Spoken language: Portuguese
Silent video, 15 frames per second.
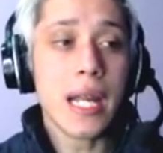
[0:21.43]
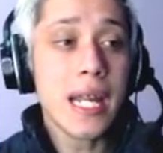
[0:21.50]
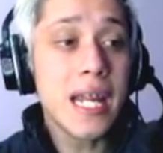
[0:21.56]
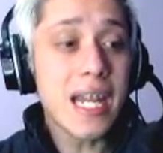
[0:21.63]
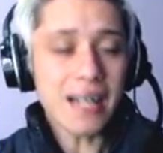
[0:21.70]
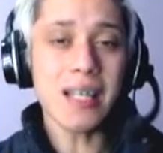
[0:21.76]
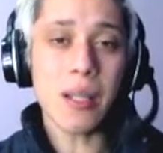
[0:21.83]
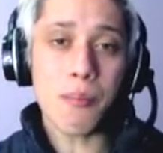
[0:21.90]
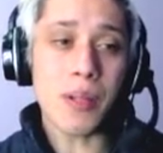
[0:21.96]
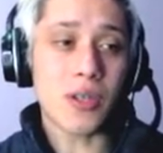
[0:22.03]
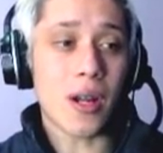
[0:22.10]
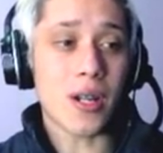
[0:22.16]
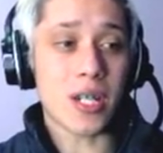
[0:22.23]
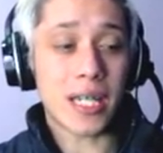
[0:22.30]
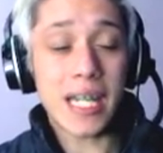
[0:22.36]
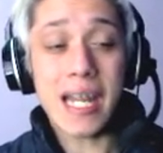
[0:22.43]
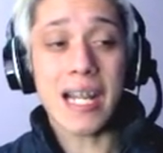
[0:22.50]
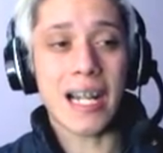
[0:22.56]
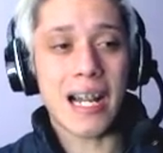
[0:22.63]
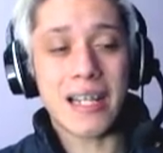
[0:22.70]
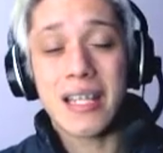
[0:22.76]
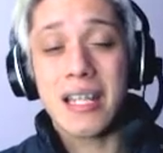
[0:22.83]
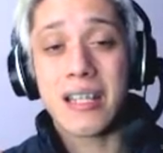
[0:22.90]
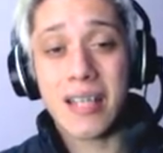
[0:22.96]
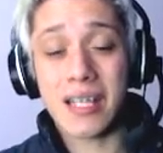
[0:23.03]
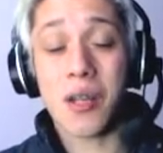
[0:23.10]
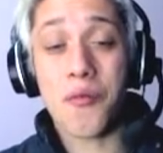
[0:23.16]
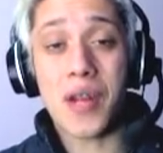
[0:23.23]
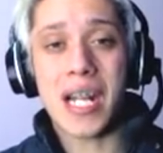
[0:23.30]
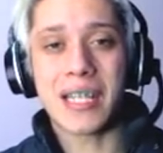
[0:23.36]
E nesse episódio aqui, é de
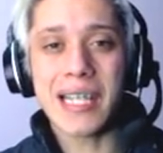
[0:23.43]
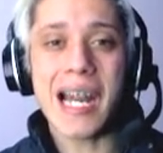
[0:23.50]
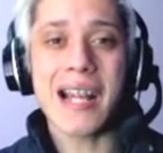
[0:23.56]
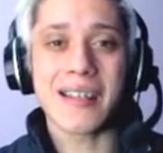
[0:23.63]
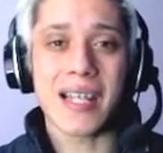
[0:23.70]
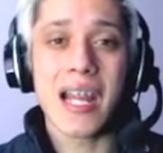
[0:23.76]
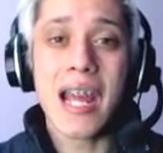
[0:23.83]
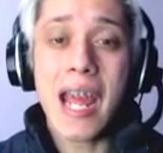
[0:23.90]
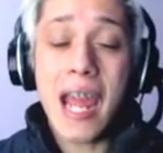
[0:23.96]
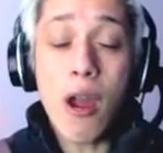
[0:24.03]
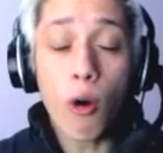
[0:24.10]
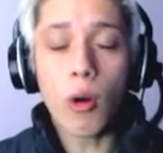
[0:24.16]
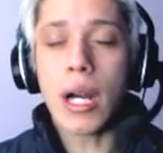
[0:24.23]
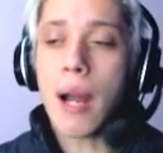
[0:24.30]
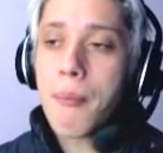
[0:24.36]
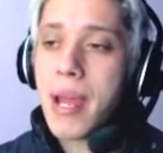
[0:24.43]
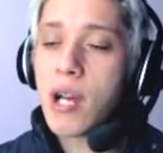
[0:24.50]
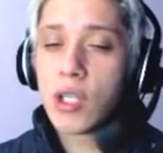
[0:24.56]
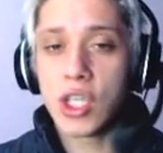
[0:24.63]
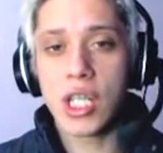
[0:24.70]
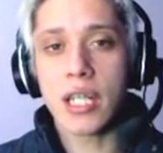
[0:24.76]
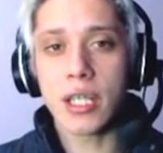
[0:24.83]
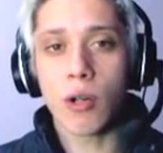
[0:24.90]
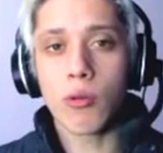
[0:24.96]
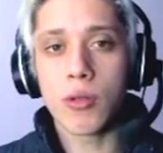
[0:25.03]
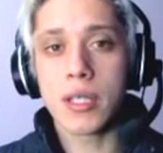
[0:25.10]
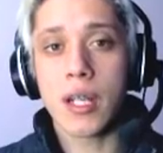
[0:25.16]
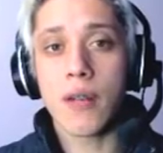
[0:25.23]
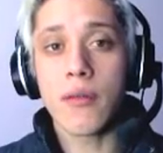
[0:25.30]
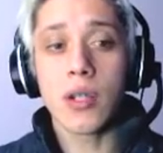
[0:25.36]
sexta-feira 13, eu acabei hosteando
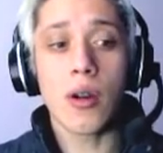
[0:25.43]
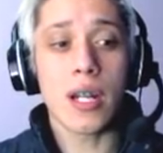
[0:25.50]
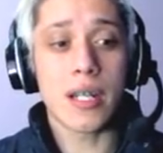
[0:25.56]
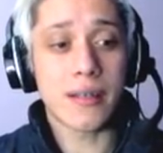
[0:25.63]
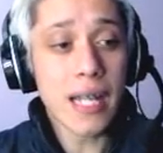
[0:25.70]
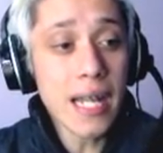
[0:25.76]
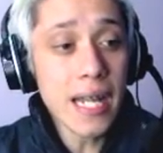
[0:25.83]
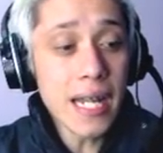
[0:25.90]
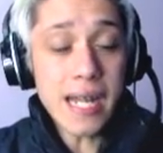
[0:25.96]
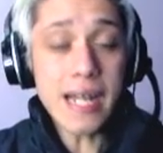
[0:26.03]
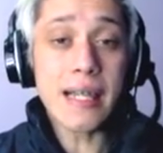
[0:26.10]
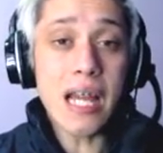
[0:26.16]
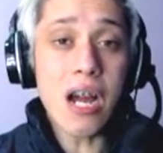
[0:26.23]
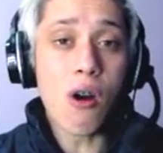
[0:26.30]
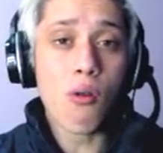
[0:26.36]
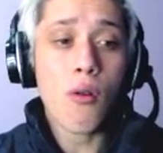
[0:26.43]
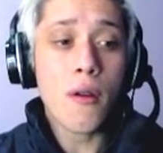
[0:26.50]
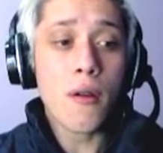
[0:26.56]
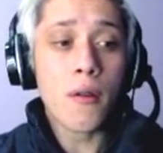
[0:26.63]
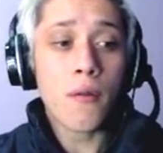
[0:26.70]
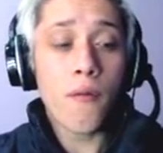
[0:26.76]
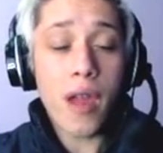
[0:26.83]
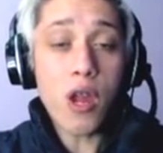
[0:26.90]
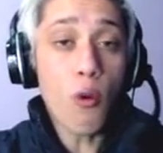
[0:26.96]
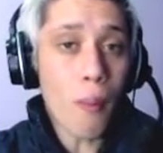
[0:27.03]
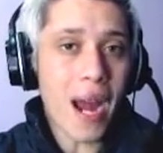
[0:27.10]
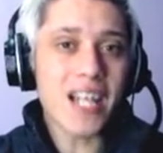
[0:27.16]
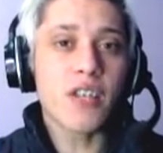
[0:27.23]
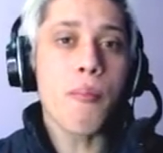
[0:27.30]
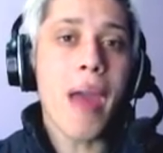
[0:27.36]
alguns servidores. Então, veio
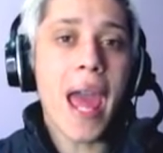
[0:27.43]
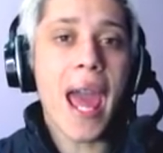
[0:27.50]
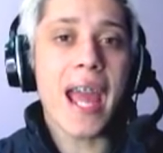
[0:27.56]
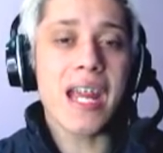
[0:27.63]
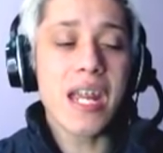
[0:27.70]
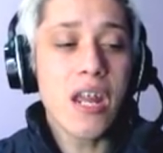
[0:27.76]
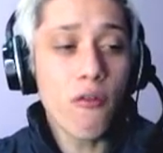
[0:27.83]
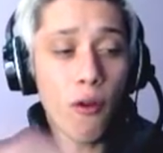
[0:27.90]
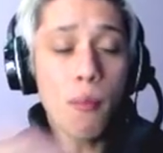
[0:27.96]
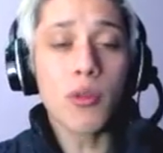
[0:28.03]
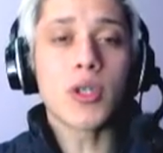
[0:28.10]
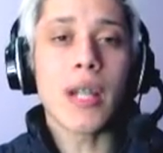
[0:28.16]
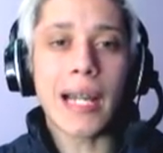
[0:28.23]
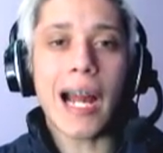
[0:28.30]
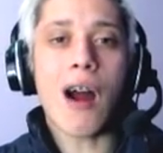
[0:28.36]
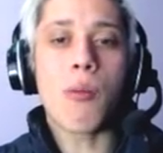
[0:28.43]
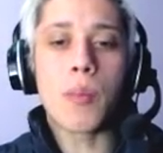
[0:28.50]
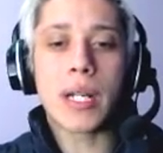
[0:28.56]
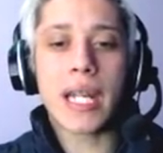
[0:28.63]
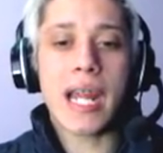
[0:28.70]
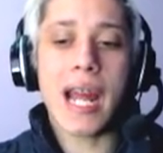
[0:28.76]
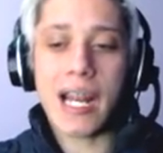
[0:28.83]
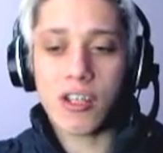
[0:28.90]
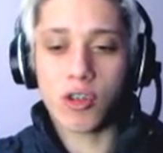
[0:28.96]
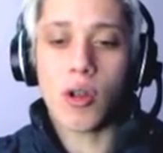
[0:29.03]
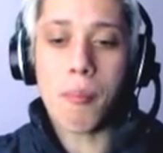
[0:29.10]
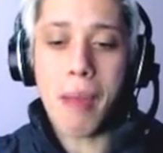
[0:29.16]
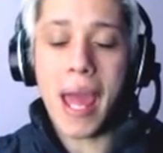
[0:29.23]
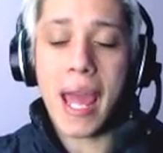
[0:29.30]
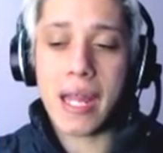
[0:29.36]
mais BR e foi muito legal porque era
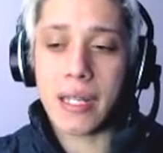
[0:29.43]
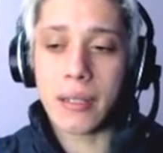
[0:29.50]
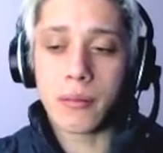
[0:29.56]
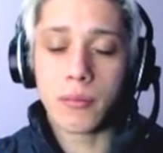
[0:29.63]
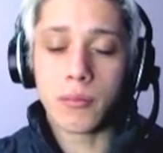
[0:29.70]
só BR.